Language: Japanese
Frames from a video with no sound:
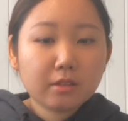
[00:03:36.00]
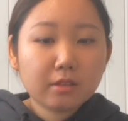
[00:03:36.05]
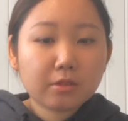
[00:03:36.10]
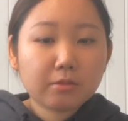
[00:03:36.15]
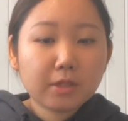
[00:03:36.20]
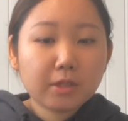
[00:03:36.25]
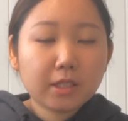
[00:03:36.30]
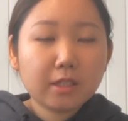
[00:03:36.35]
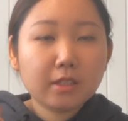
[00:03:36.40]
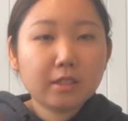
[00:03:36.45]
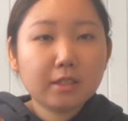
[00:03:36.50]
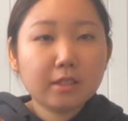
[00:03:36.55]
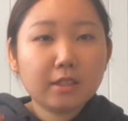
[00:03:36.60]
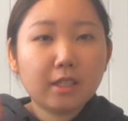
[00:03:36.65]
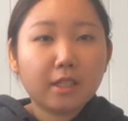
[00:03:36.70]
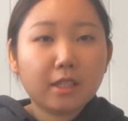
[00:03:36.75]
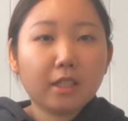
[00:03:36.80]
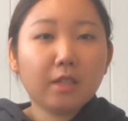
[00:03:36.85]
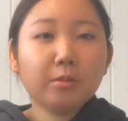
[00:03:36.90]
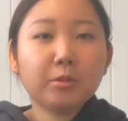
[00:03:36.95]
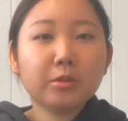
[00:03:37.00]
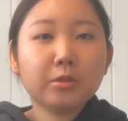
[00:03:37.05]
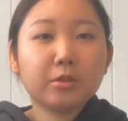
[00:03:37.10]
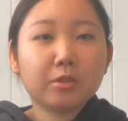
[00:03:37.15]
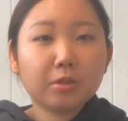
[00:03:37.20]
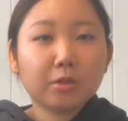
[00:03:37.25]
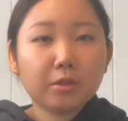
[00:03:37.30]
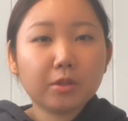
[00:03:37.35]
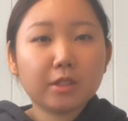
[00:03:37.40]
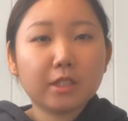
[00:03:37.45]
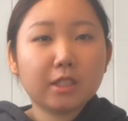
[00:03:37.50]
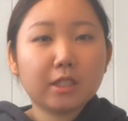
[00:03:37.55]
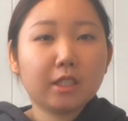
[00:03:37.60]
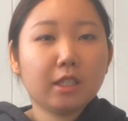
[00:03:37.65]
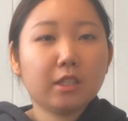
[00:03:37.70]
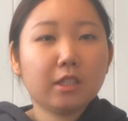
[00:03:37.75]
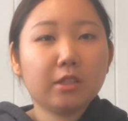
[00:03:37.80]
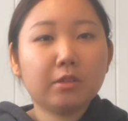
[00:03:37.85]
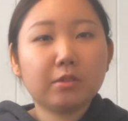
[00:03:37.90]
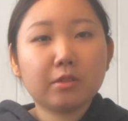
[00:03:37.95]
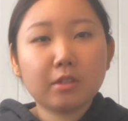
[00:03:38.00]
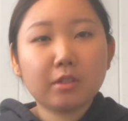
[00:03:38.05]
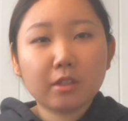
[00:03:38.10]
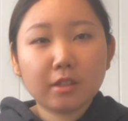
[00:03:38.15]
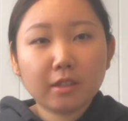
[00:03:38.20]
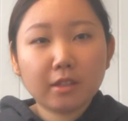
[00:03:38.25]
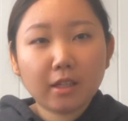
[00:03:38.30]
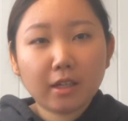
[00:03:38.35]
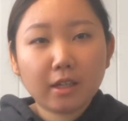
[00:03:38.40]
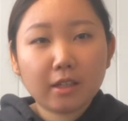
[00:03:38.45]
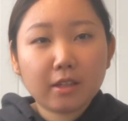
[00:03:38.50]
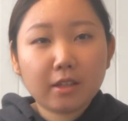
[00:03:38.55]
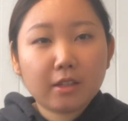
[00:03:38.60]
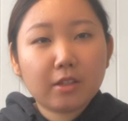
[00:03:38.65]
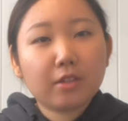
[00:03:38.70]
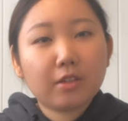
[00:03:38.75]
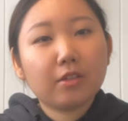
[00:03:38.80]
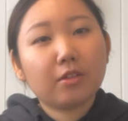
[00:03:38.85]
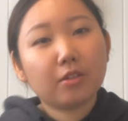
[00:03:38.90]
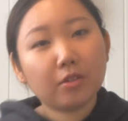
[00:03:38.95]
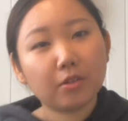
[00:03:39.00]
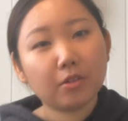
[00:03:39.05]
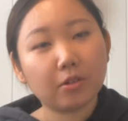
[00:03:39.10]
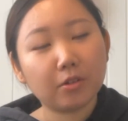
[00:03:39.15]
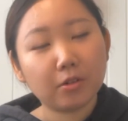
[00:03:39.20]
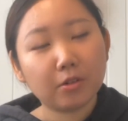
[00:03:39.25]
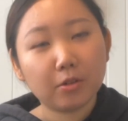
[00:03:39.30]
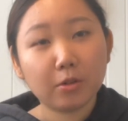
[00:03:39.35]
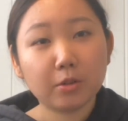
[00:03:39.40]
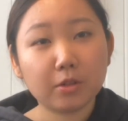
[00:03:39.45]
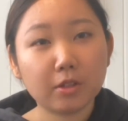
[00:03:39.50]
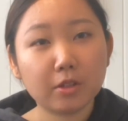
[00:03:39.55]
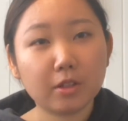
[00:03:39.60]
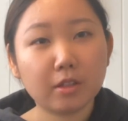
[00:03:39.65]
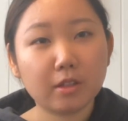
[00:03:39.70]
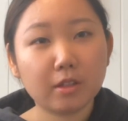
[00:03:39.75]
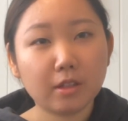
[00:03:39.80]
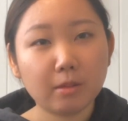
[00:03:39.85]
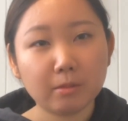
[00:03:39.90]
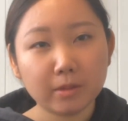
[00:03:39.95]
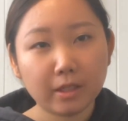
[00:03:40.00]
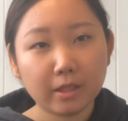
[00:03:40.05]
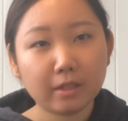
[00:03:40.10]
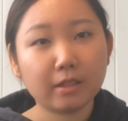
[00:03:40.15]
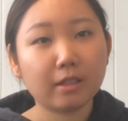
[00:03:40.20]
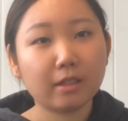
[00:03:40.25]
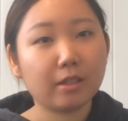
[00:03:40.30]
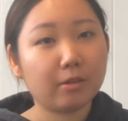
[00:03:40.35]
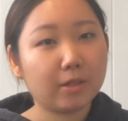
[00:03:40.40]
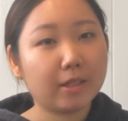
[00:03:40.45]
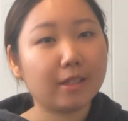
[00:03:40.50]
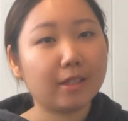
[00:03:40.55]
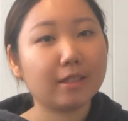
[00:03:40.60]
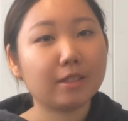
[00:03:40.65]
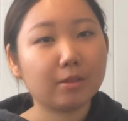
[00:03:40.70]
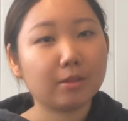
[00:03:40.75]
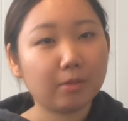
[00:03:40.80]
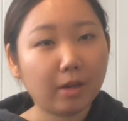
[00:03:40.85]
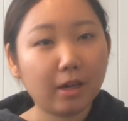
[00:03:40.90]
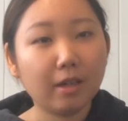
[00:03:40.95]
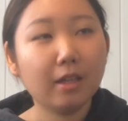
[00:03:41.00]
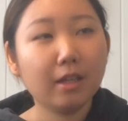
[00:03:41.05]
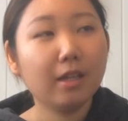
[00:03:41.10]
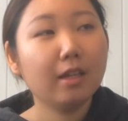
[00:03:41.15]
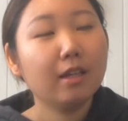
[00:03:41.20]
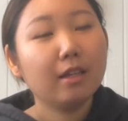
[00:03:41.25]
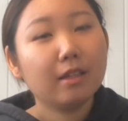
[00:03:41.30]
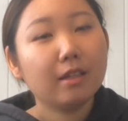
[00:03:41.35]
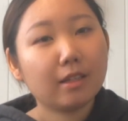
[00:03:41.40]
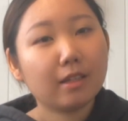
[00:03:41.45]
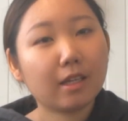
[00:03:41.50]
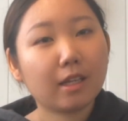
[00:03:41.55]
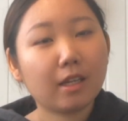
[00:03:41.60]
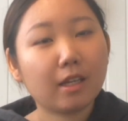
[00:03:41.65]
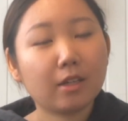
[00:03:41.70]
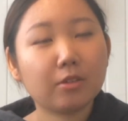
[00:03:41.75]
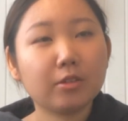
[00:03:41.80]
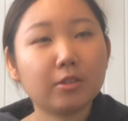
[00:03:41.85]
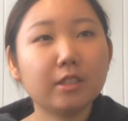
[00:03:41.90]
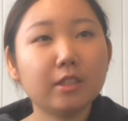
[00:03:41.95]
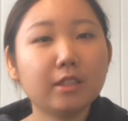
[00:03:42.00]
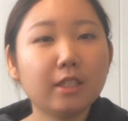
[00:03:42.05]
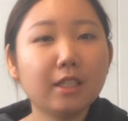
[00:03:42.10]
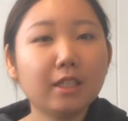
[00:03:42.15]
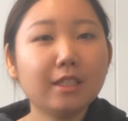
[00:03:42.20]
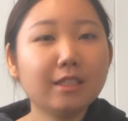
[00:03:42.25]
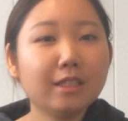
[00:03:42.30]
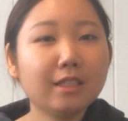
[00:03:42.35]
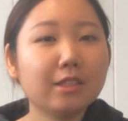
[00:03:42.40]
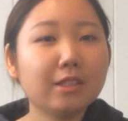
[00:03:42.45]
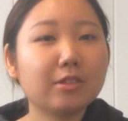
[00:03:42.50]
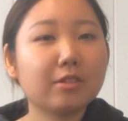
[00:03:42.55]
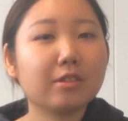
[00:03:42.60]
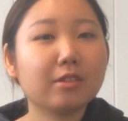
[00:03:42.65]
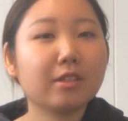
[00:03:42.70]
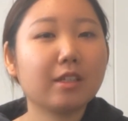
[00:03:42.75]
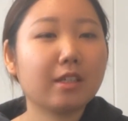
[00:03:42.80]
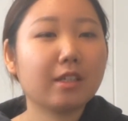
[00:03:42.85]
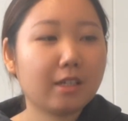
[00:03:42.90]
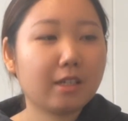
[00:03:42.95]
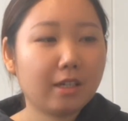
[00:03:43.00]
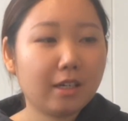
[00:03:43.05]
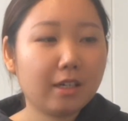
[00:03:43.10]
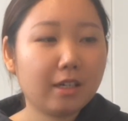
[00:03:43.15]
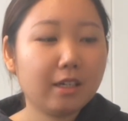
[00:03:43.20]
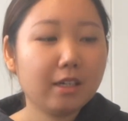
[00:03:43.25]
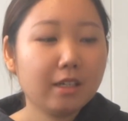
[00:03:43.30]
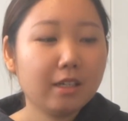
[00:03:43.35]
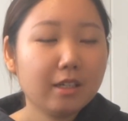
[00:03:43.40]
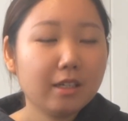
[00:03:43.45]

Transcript: 私じゃあ荷物を事前に送ったかっていうと送ってもなくて私はなんかこっち先進国だから